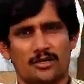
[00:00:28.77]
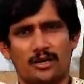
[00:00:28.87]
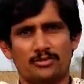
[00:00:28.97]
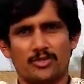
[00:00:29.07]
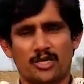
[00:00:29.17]

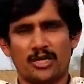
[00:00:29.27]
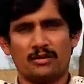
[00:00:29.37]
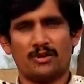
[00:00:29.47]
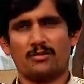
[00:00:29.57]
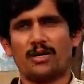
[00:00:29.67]
अब स्टार्टिंग
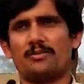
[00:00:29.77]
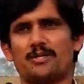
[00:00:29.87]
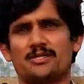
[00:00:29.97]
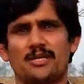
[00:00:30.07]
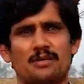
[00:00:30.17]
में हमारे
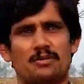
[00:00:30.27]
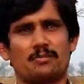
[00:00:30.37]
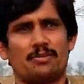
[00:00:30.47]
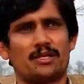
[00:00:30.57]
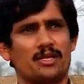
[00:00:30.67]
पास तकरीबन
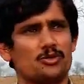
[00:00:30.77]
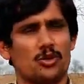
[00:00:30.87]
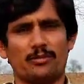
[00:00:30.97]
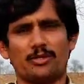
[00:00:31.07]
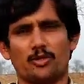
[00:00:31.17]
पंद्रह
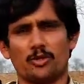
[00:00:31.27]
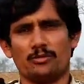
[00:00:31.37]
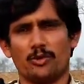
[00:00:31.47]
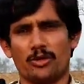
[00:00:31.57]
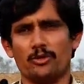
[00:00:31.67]
सोलह बछड़ों की
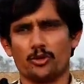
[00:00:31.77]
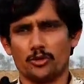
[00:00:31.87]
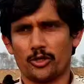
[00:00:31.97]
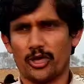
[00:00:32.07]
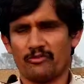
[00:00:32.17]
बुकिंग हो
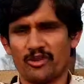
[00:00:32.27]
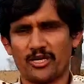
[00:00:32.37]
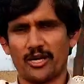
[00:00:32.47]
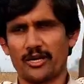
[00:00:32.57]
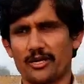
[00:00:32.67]
चुकी है
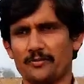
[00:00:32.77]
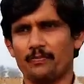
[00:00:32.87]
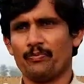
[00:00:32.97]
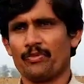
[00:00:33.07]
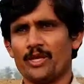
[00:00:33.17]
फैटनिंग की
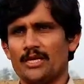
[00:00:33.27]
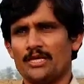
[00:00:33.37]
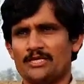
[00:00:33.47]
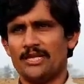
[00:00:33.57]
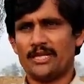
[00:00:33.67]

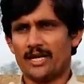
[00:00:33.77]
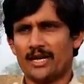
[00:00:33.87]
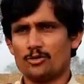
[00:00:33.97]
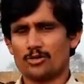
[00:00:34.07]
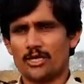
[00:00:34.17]

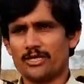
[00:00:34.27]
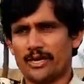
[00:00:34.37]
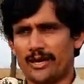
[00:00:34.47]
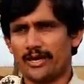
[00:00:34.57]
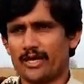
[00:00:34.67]
तरीकाकार उसका
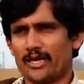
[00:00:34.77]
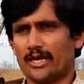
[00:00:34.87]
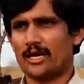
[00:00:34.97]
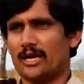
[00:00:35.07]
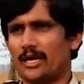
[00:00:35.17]
यह है कि
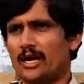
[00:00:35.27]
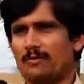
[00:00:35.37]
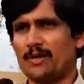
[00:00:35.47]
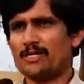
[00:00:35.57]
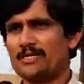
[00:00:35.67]
आप
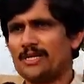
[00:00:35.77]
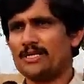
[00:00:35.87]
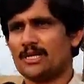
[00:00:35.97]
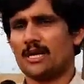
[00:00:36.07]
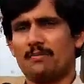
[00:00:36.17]
अस्सी
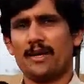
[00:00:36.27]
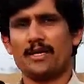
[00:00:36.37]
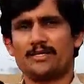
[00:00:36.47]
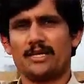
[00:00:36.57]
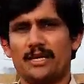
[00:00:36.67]
हज़ार रुपये
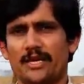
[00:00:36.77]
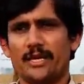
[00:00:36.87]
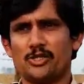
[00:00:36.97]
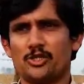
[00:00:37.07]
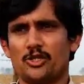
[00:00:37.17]
से
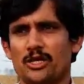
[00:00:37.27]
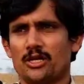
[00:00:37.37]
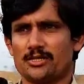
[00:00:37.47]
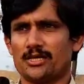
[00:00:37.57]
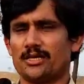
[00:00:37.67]
एक शेयर
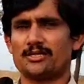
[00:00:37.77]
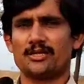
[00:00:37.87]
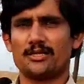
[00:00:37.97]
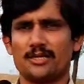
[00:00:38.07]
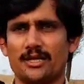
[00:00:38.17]
हासिल कर
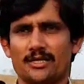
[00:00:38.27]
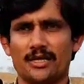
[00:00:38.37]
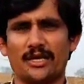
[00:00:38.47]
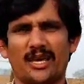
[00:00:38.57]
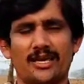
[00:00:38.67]
सकते हैं
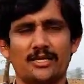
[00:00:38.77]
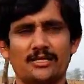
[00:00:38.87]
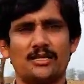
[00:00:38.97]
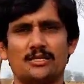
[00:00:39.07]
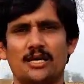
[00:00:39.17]
यानी कि
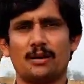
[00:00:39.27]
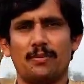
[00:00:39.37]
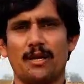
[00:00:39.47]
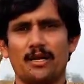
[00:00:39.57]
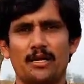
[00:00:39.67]
अस्सी हज़ार
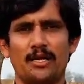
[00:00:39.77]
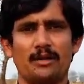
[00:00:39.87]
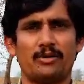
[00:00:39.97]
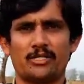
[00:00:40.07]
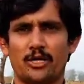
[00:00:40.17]
रुपये का
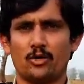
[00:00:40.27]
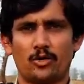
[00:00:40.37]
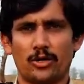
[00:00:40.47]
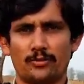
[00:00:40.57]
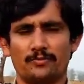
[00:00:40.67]
एक बछड़ा
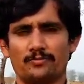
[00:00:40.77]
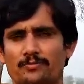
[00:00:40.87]
होगा